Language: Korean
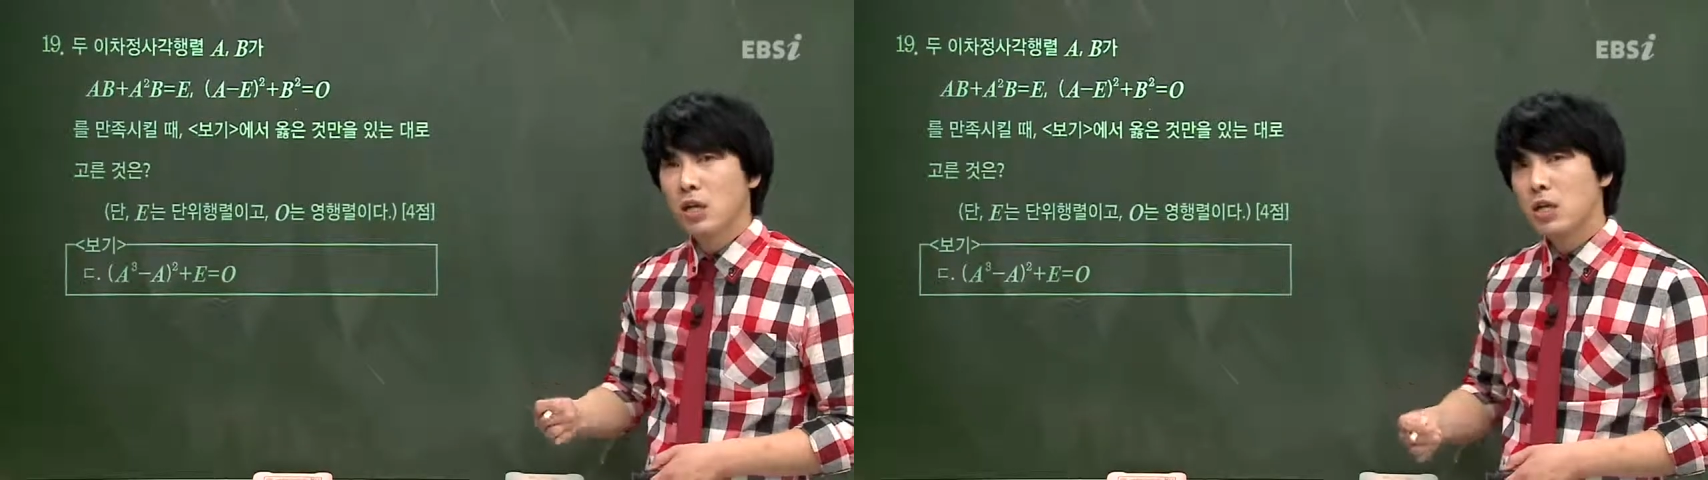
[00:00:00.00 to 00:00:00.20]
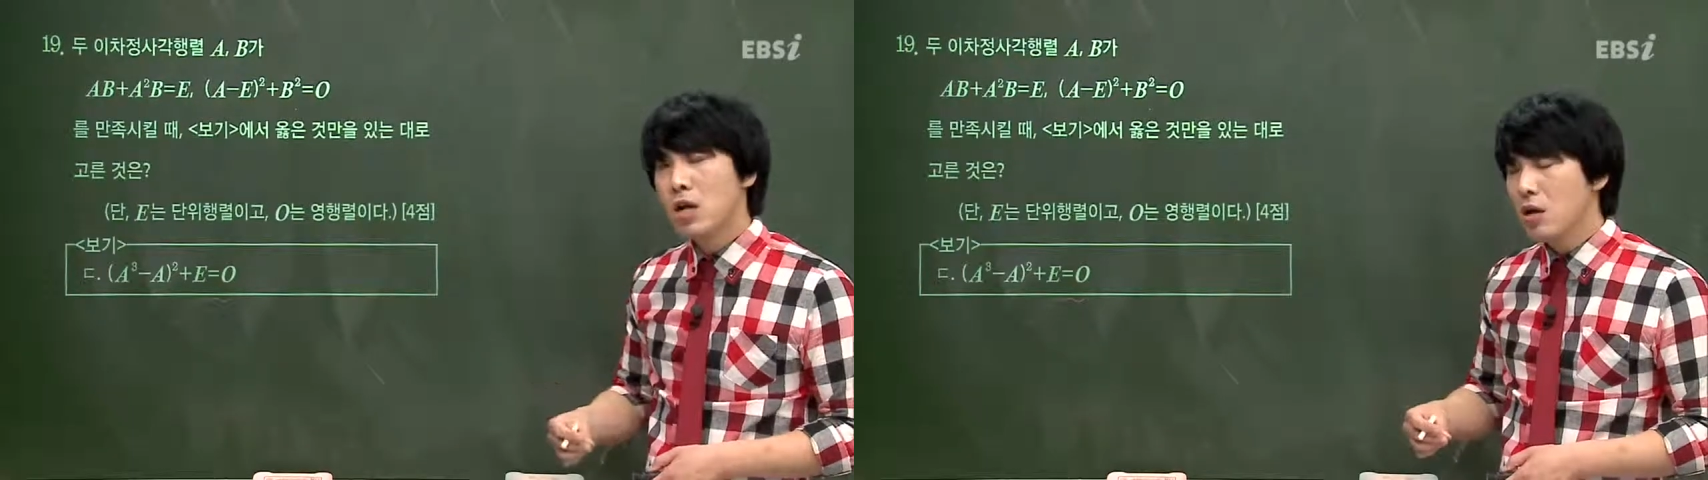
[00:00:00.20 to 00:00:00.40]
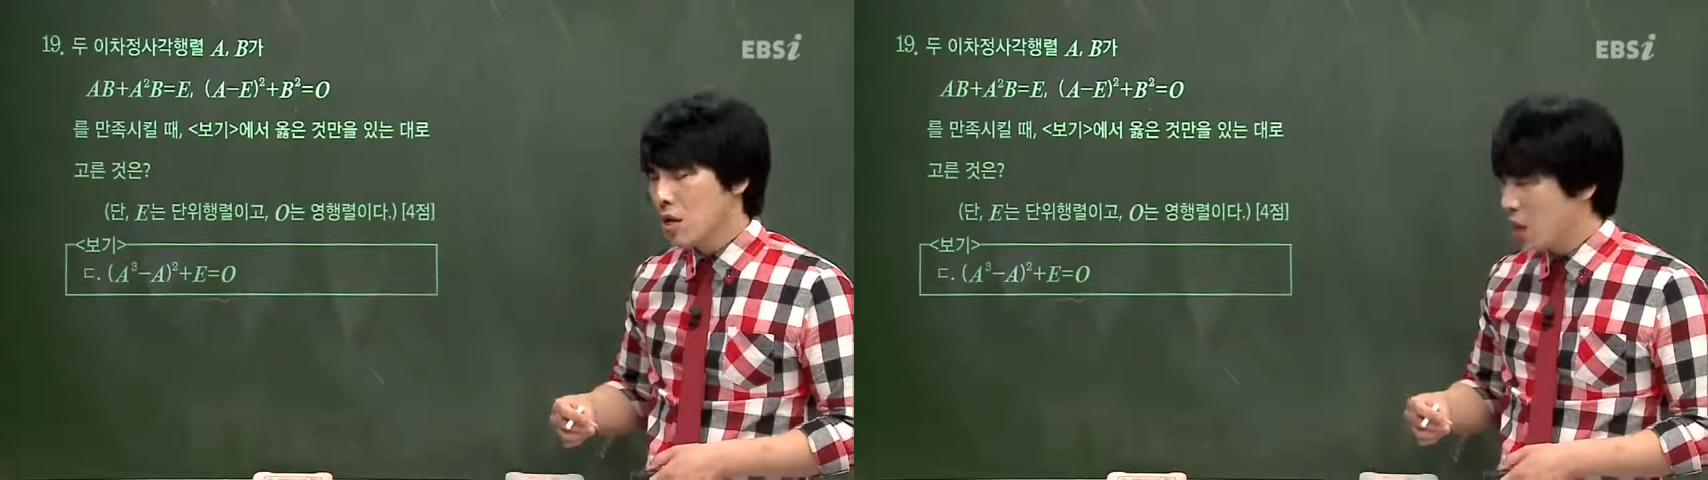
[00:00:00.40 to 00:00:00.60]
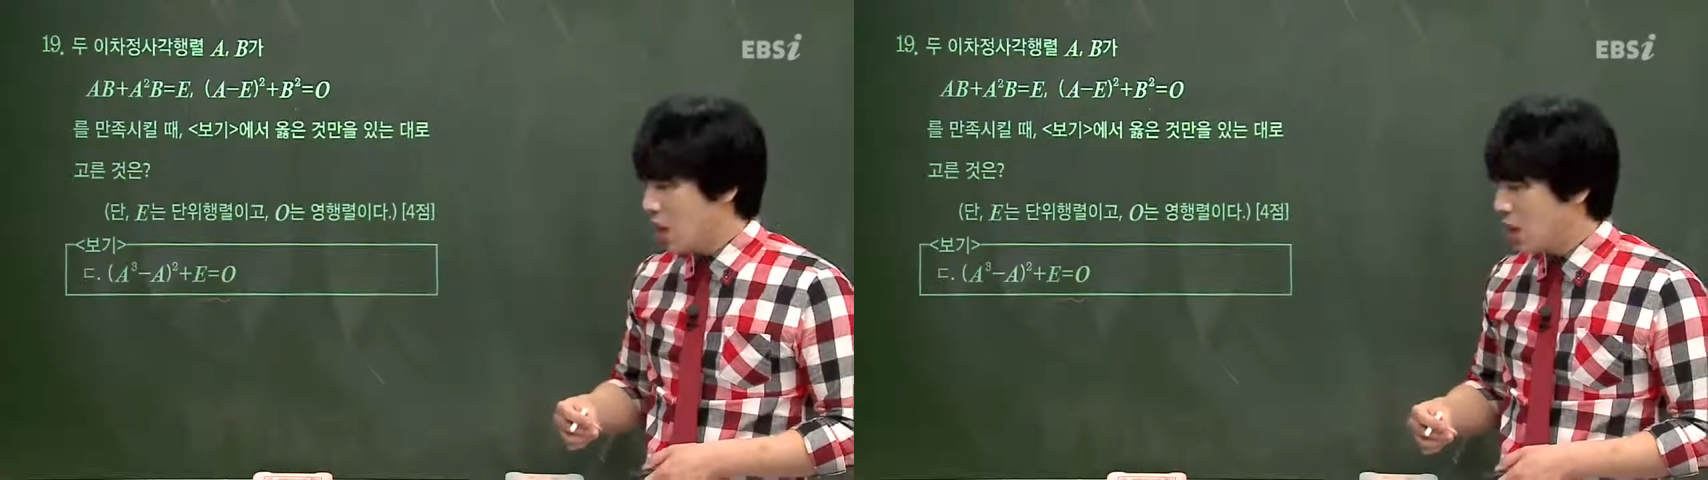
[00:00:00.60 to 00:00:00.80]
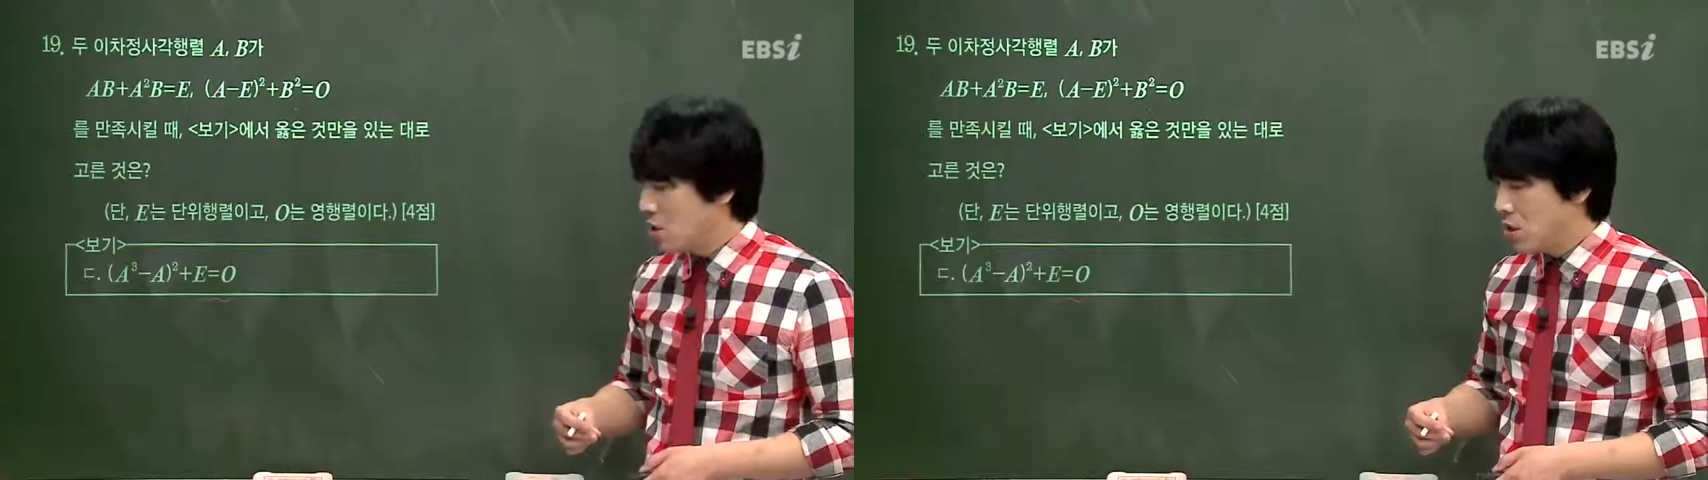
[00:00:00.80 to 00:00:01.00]
그냥
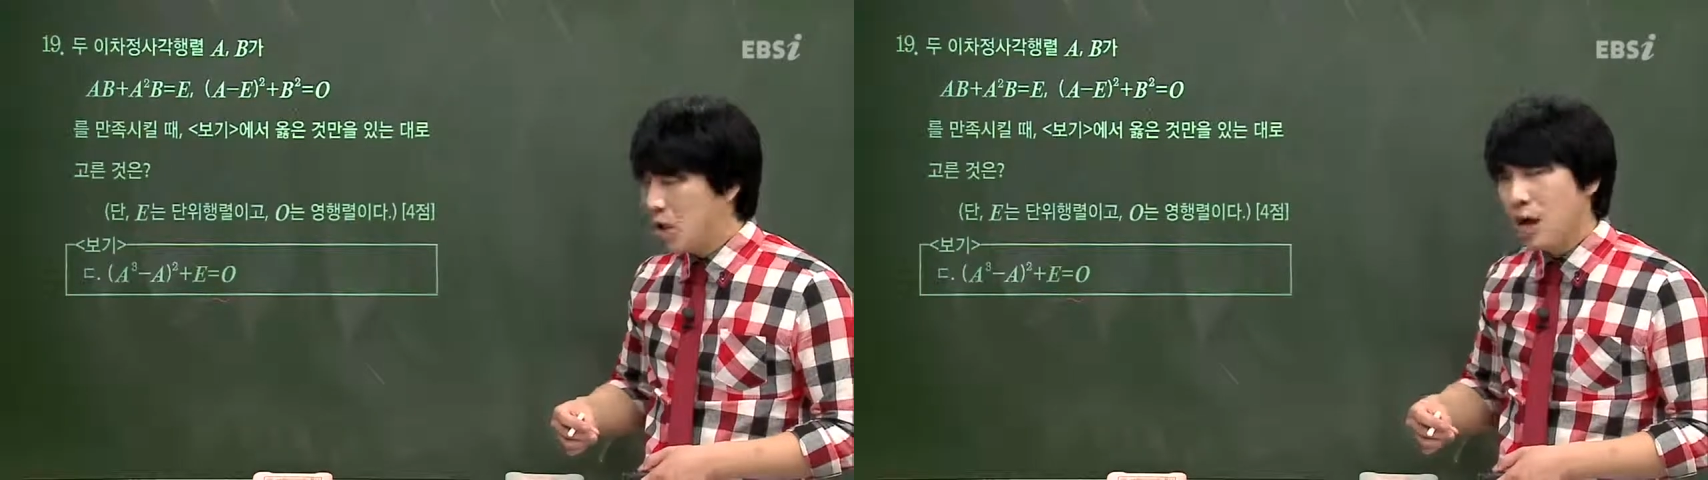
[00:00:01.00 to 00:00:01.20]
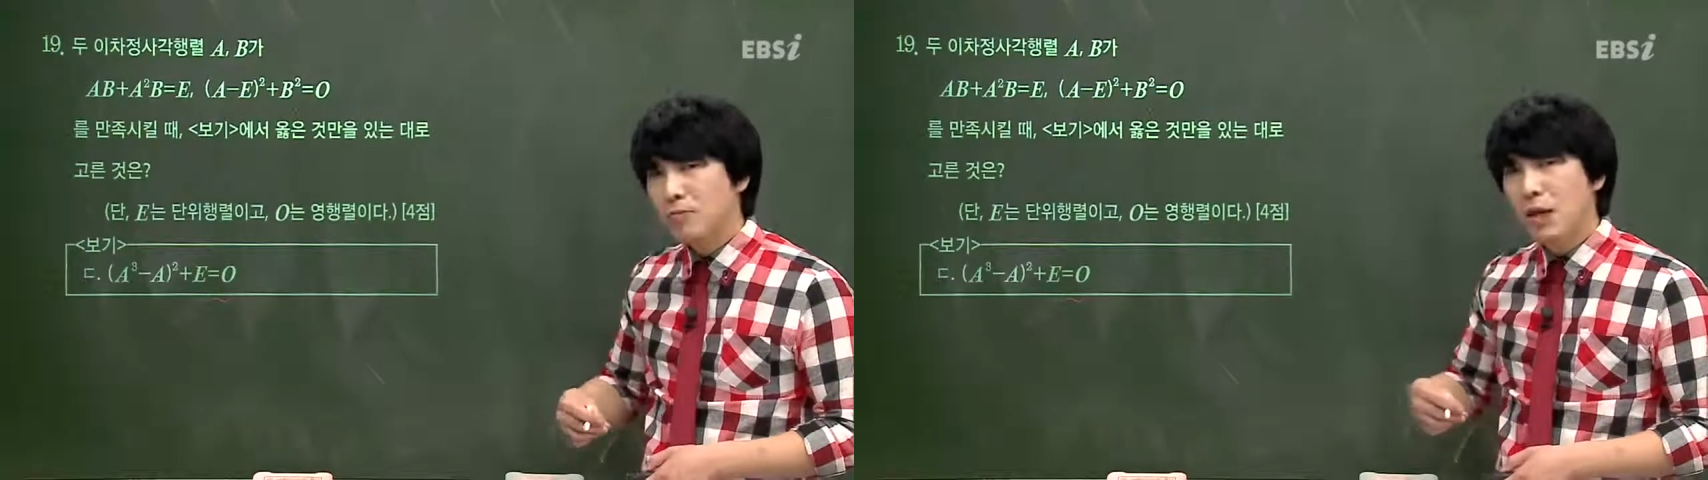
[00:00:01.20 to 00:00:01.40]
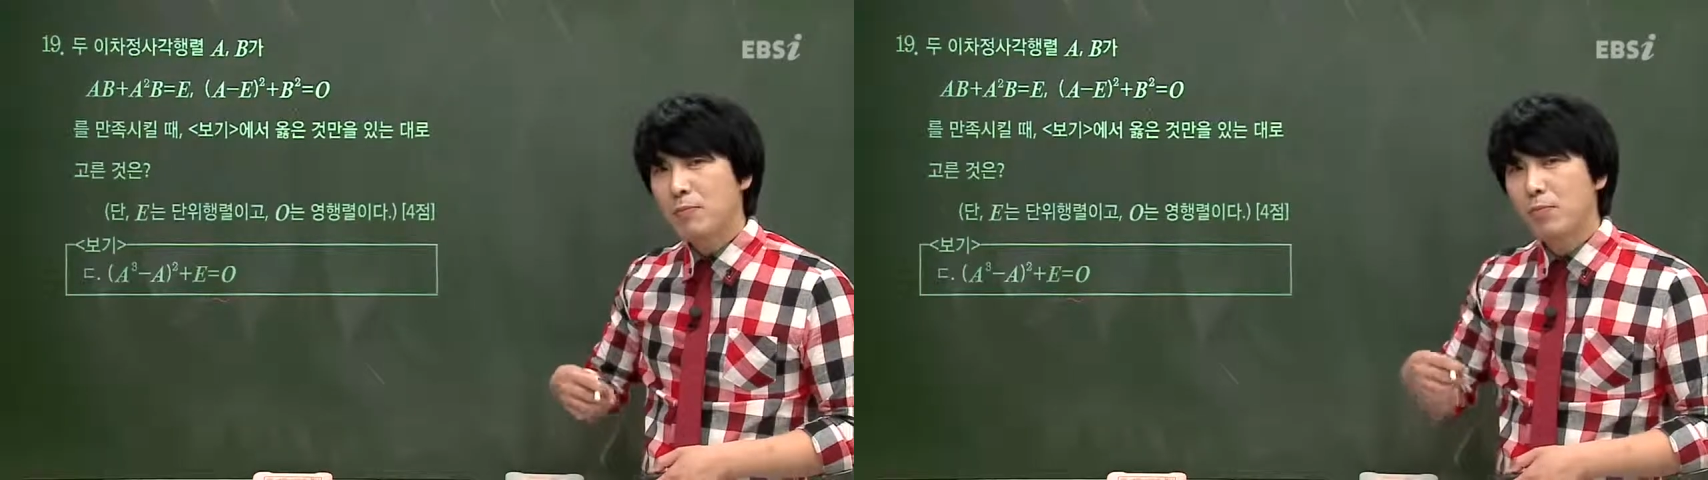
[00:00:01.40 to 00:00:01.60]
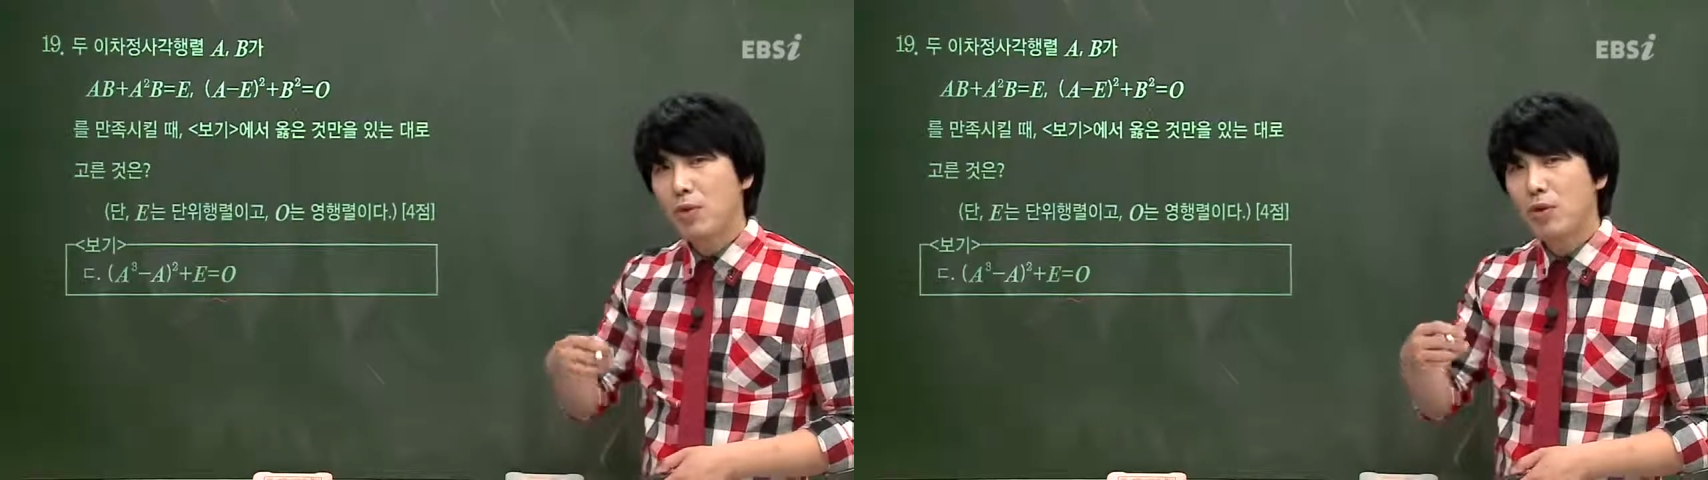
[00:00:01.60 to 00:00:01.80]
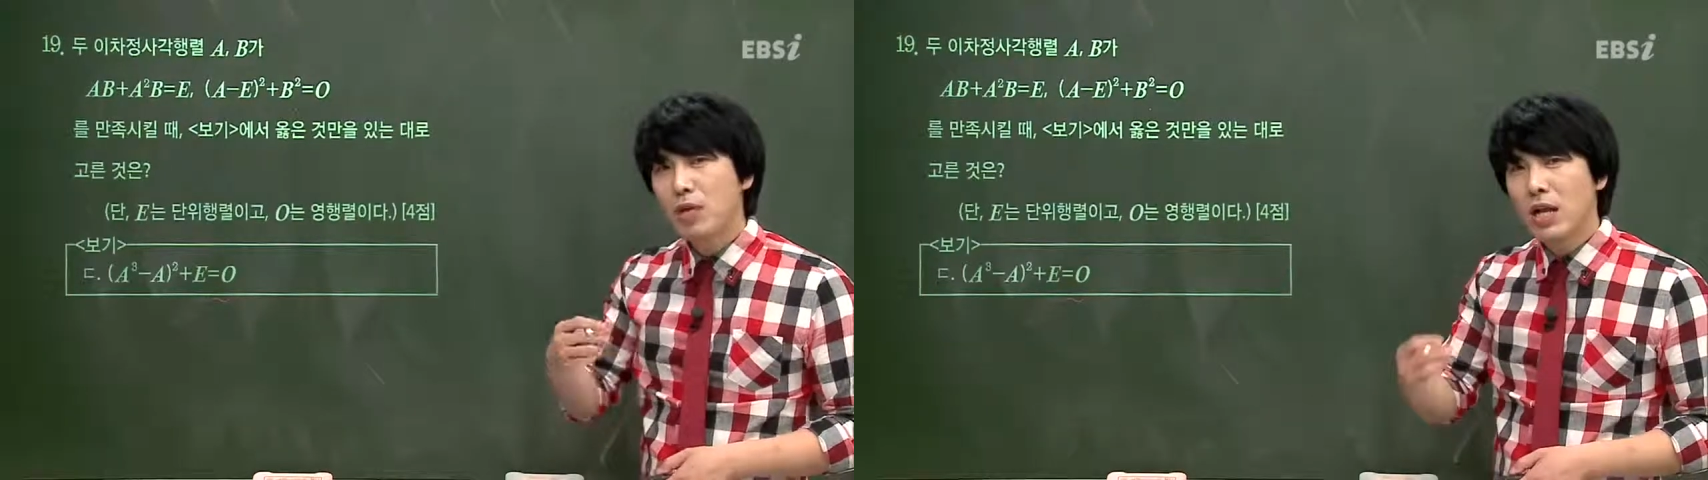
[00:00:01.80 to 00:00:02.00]
행렬의
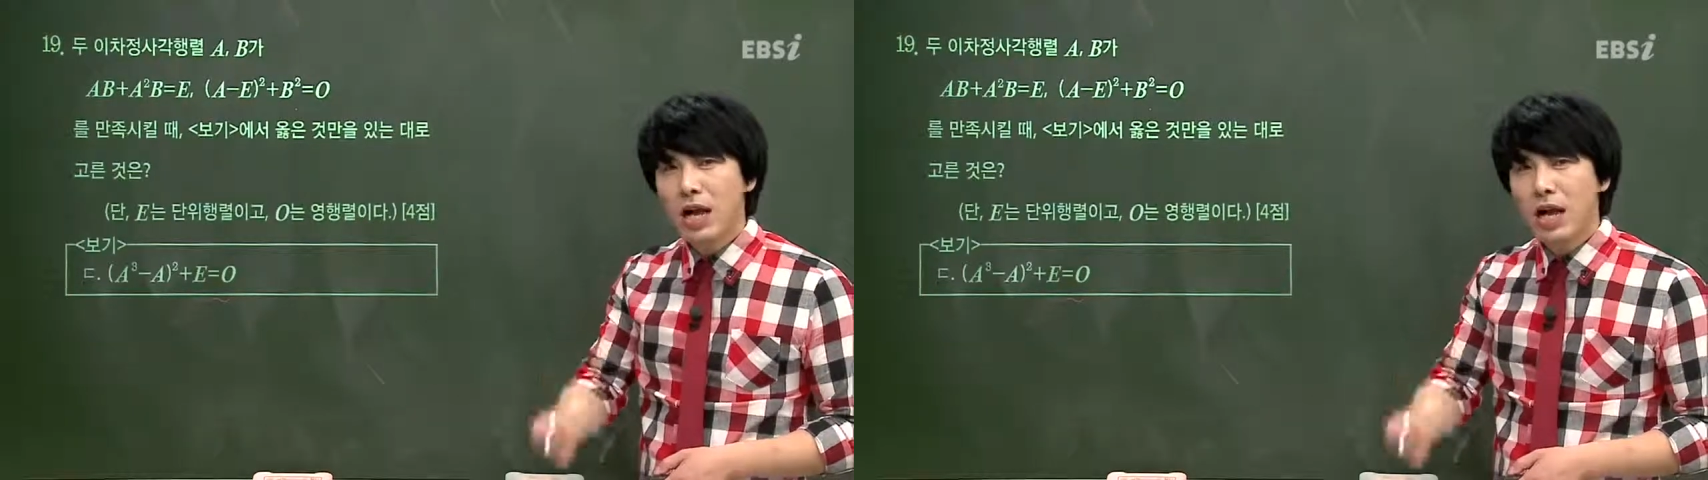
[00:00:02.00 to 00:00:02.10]
합답평 그냥